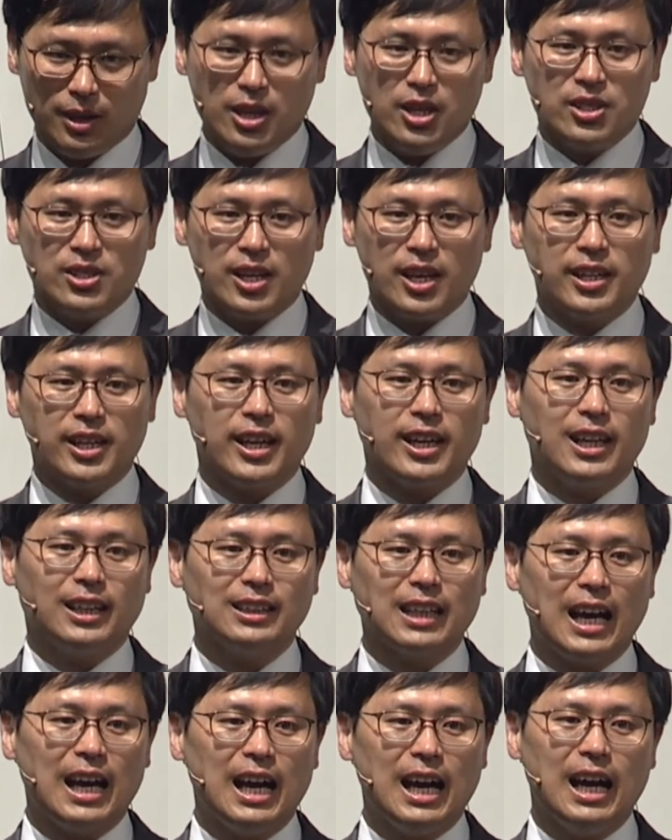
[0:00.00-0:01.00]
세계가
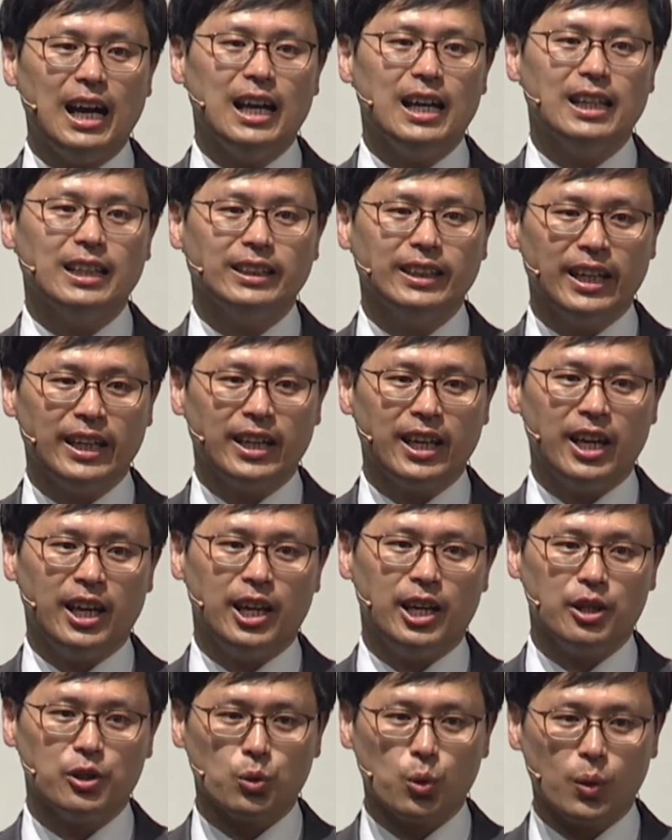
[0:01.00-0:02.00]
다
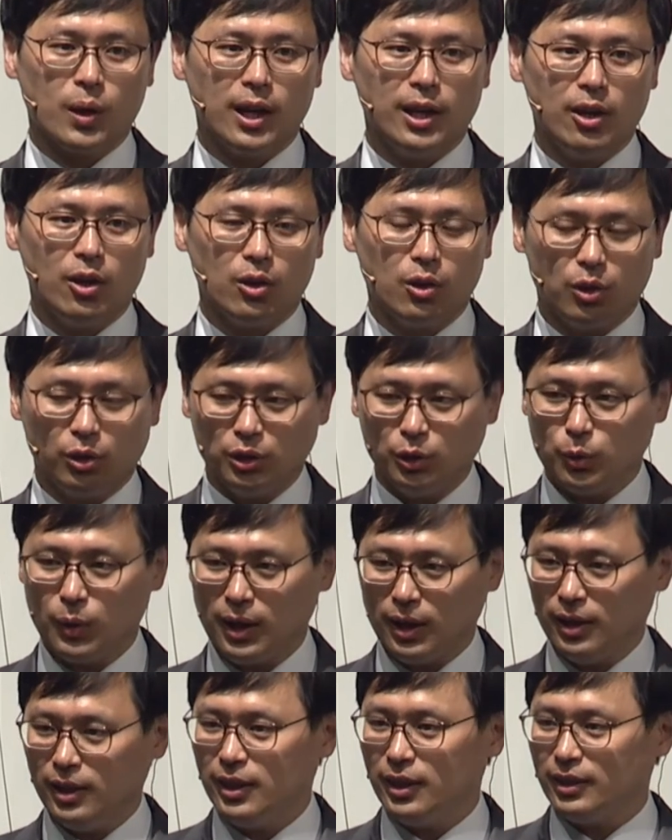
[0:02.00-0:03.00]
내게
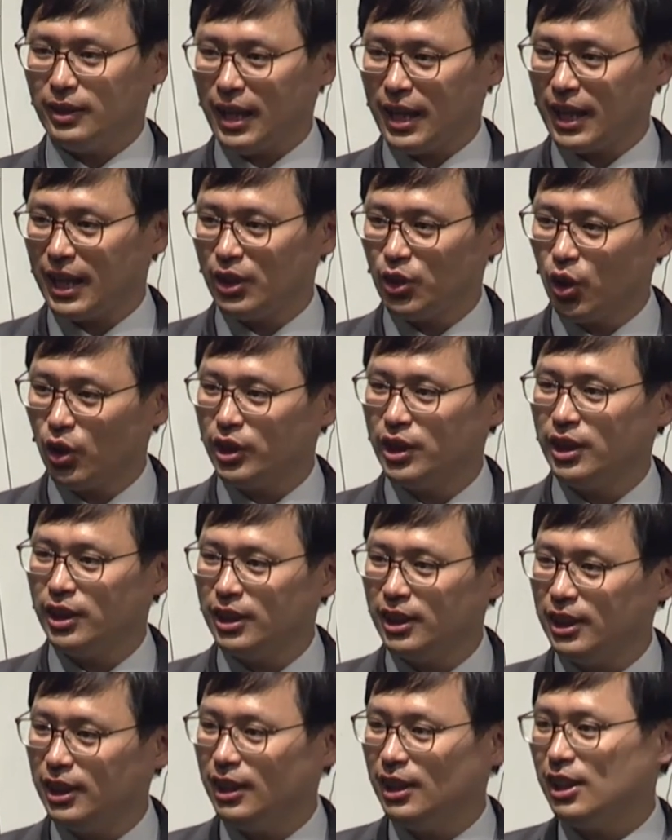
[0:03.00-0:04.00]
속하였거니와 내가
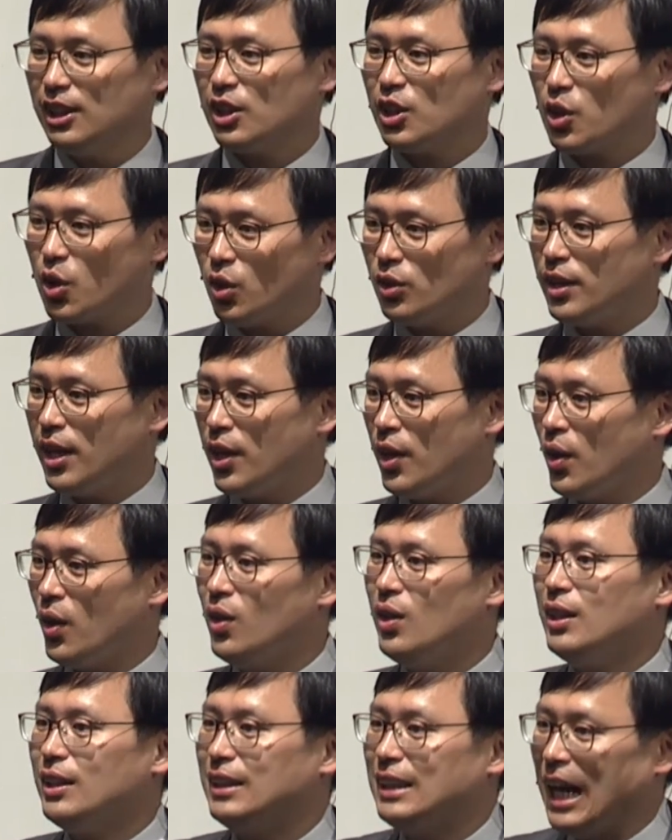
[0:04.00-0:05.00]
너희를 꺼내어
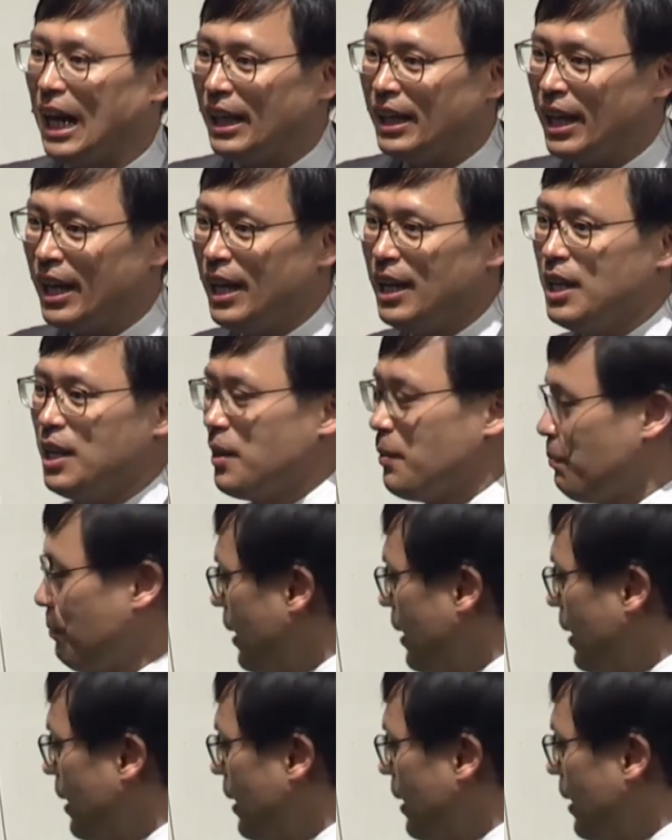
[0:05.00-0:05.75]
나의